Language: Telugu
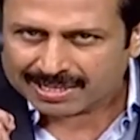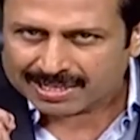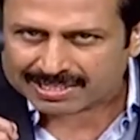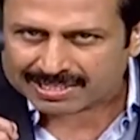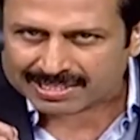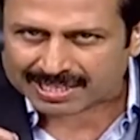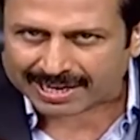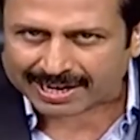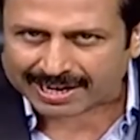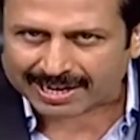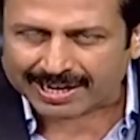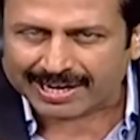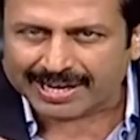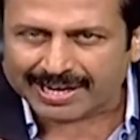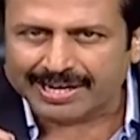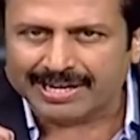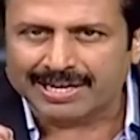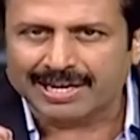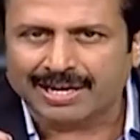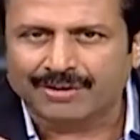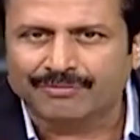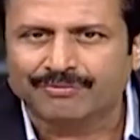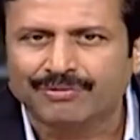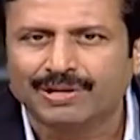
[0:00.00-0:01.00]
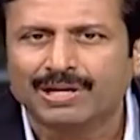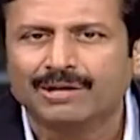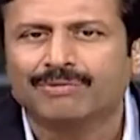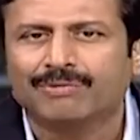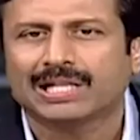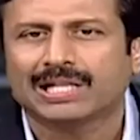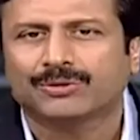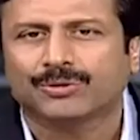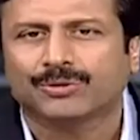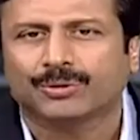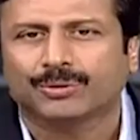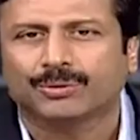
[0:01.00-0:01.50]
సరైన
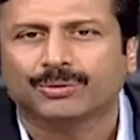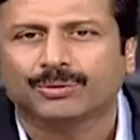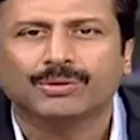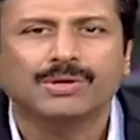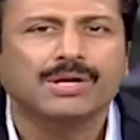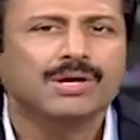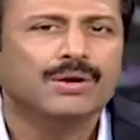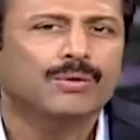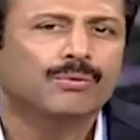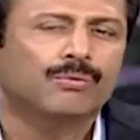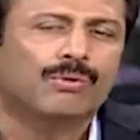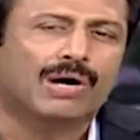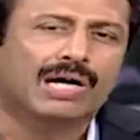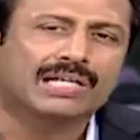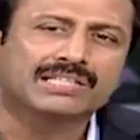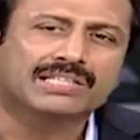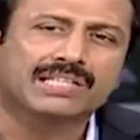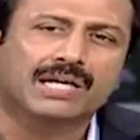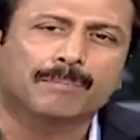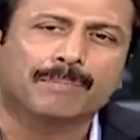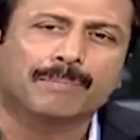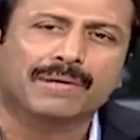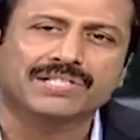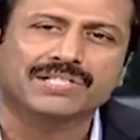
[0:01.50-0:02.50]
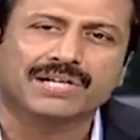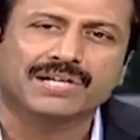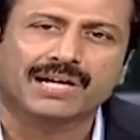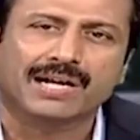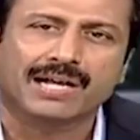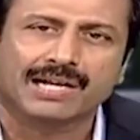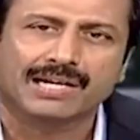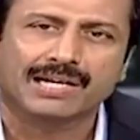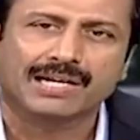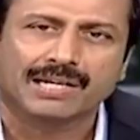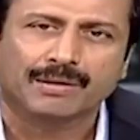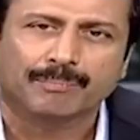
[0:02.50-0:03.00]
విలువలతో వార్తా
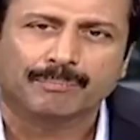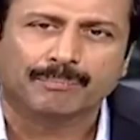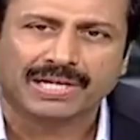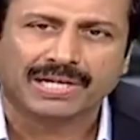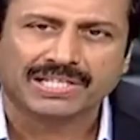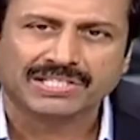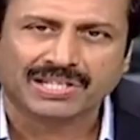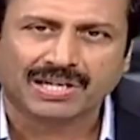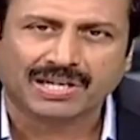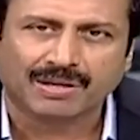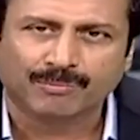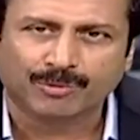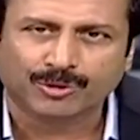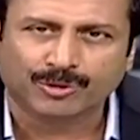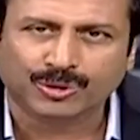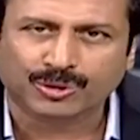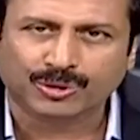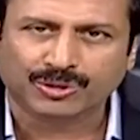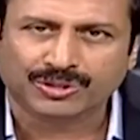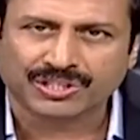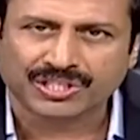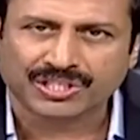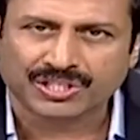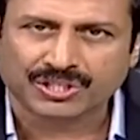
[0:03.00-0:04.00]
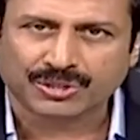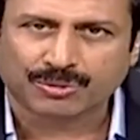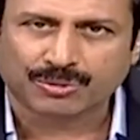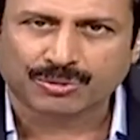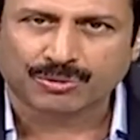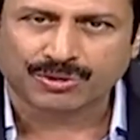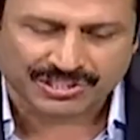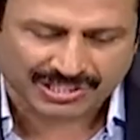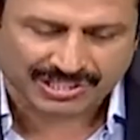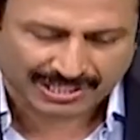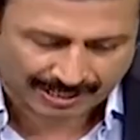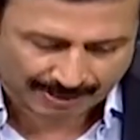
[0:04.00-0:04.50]
ప్రసారాలని ప్రజల ముందుకు
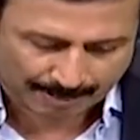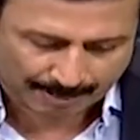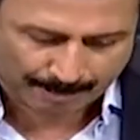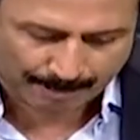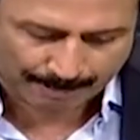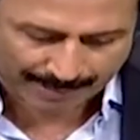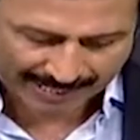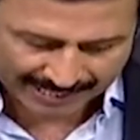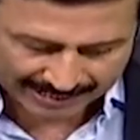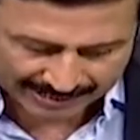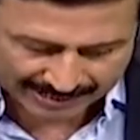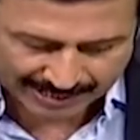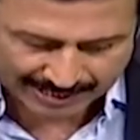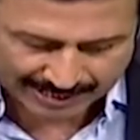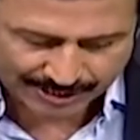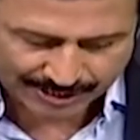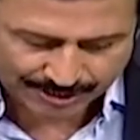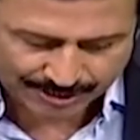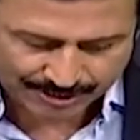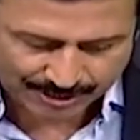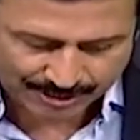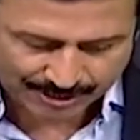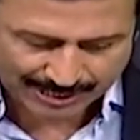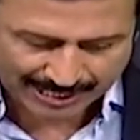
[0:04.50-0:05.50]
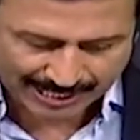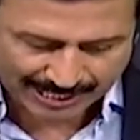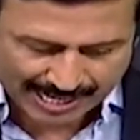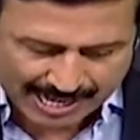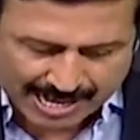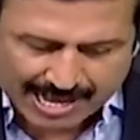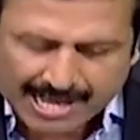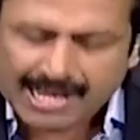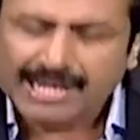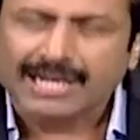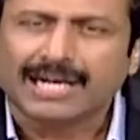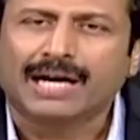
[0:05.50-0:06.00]
తీసుకొచ్చే ప్రయత్నాలు చేస్తుంది
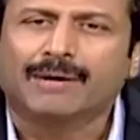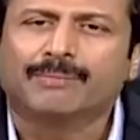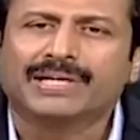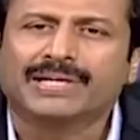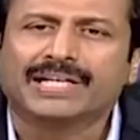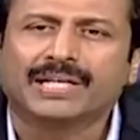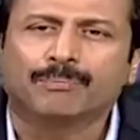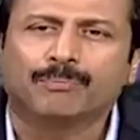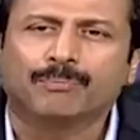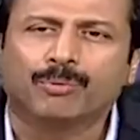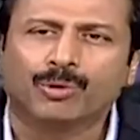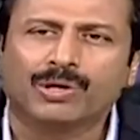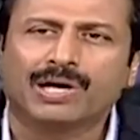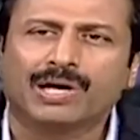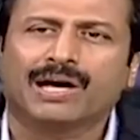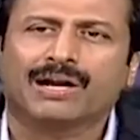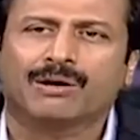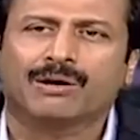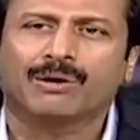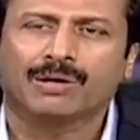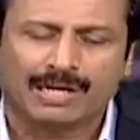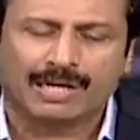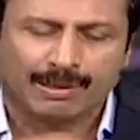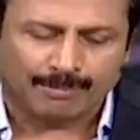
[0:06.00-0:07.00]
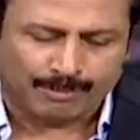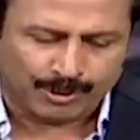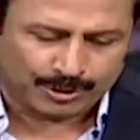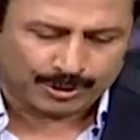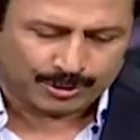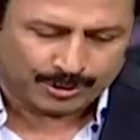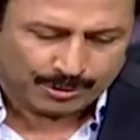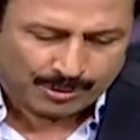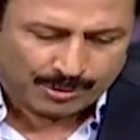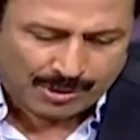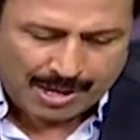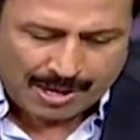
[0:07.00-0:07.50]
కాబట్టి పుకార్లు
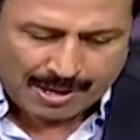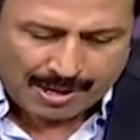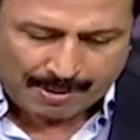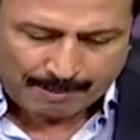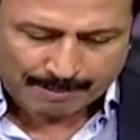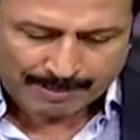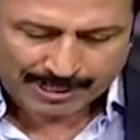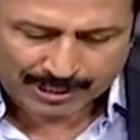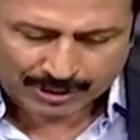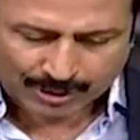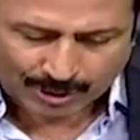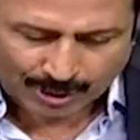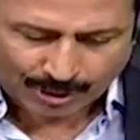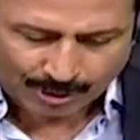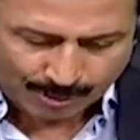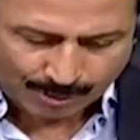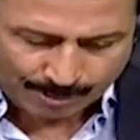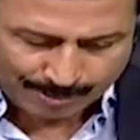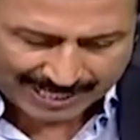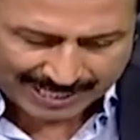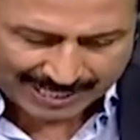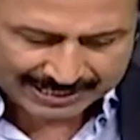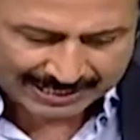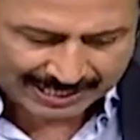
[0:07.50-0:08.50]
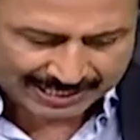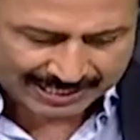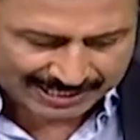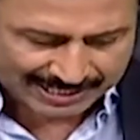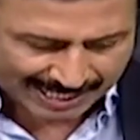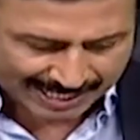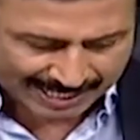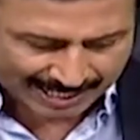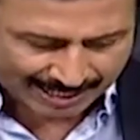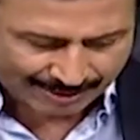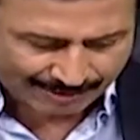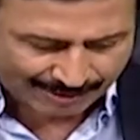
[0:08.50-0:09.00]
నమ్మొద్దు మిత్రులు మిగతా
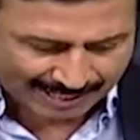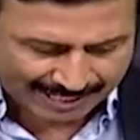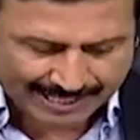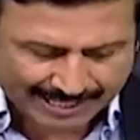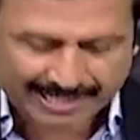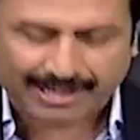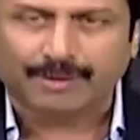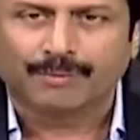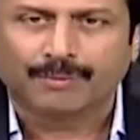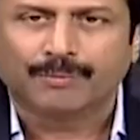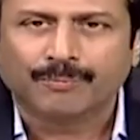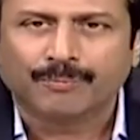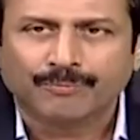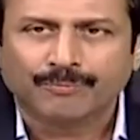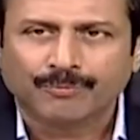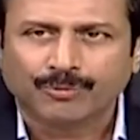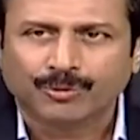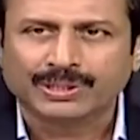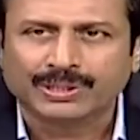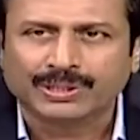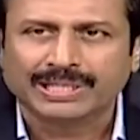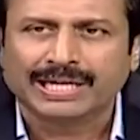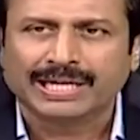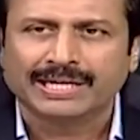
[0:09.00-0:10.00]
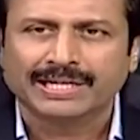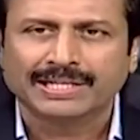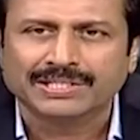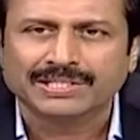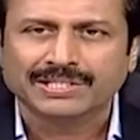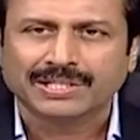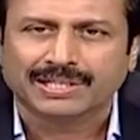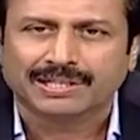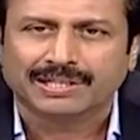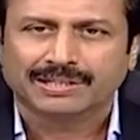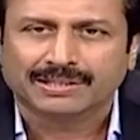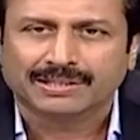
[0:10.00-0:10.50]
ఛానల్ వారికి ఉదయం నుంచి